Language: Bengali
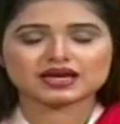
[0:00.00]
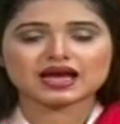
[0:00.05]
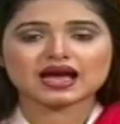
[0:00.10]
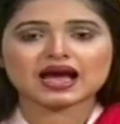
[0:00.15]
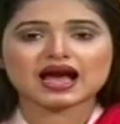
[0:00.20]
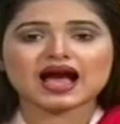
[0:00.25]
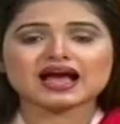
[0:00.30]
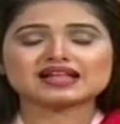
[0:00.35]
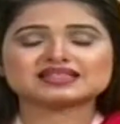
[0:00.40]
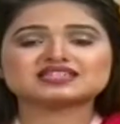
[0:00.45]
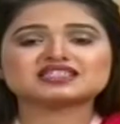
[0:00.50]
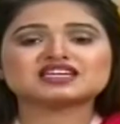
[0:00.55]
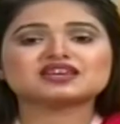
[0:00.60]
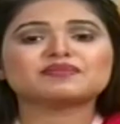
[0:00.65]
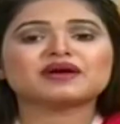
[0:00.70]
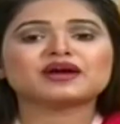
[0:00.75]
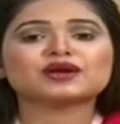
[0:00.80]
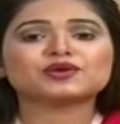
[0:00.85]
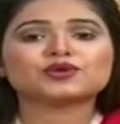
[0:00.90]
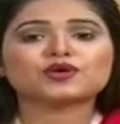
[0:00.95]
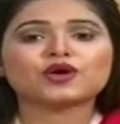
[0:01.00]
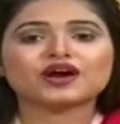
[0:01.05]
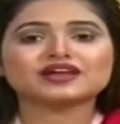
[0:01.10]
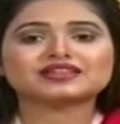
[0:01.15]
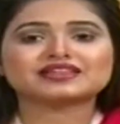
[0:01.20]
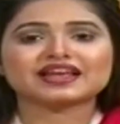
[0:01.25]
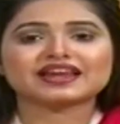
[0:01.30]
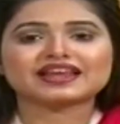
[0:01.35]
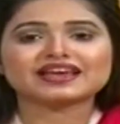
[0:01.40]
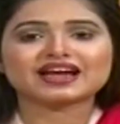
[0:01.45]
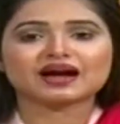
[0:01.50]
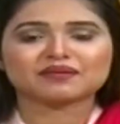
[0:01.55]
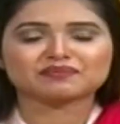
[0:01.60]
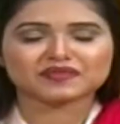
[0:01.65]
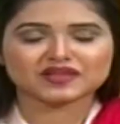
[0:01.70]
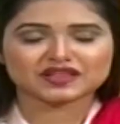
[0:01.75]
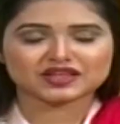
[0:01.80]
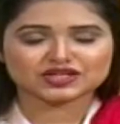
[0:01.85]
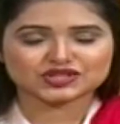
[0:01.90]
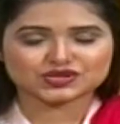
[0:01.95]
আজ কি বারো কয় তারিখ
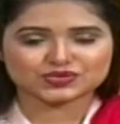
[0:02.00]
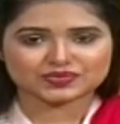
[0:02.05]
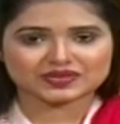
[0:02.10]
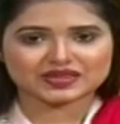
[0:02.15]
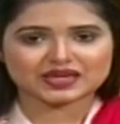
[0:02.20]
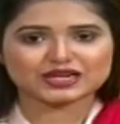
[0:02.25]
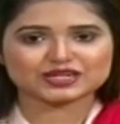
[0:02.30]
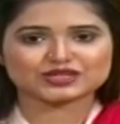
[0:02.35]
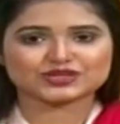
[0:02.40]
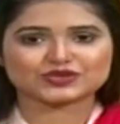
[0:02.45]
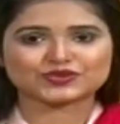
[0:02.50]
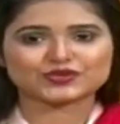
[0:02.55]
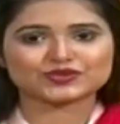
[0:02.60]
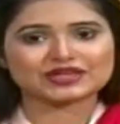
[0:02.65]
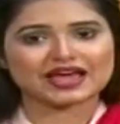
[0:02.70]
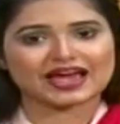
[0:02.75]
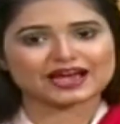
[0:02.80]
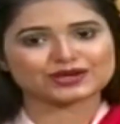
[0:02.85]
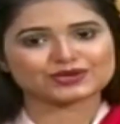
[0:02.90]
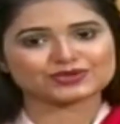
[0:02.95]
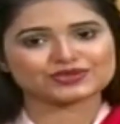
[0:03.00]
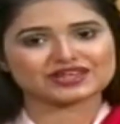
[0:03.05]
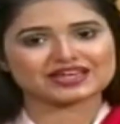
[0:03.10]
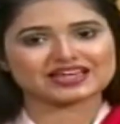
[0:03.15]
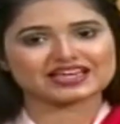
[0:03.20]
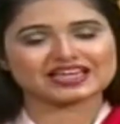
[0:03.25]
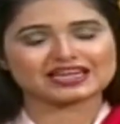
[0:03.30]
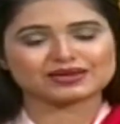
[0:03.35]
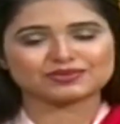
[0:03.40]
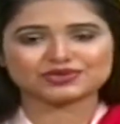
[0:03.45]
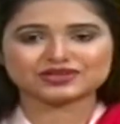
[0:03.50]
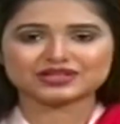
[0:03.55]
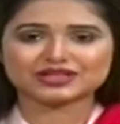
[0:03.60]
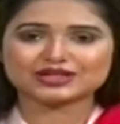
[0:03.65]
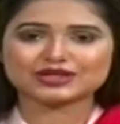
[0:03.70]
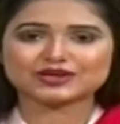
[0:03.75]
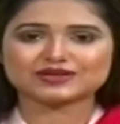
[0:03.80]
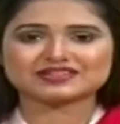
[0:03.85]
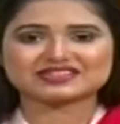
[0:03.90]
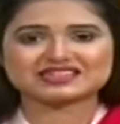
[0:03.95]
আপনাদের সুবিধার জন্য তা এখন দেখে নেব
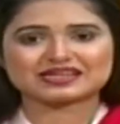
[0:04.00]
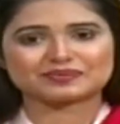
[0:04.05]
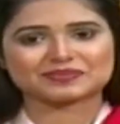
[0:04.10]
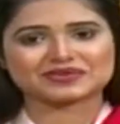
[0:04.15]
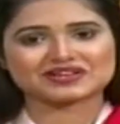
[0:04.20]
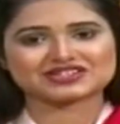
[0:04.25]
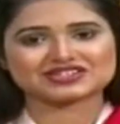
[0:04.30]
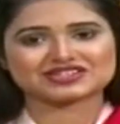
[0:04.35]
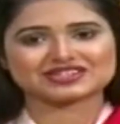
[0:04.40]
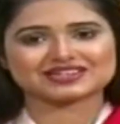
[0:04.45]
দিনক্ষণ সেগমেন্টে